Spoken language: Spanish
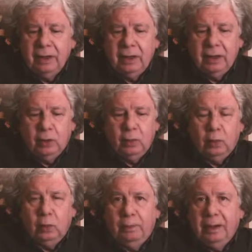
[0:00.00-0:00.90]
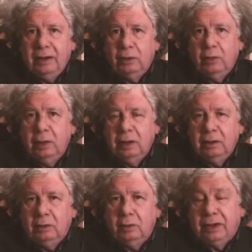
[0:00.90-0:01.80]
y como como, ah,
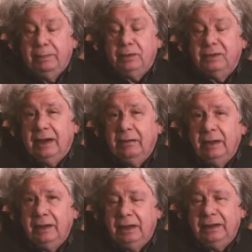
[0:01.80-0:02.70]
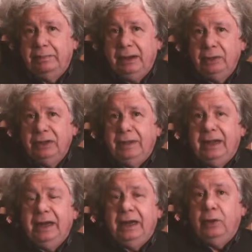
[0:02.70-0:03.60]
como responsable del despelote y
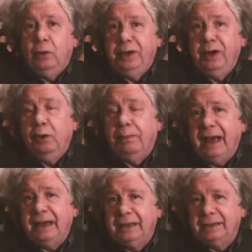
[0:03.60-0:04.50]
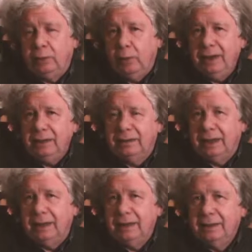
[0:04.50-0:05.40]
pedirle que el gobierno pague esa cuenta.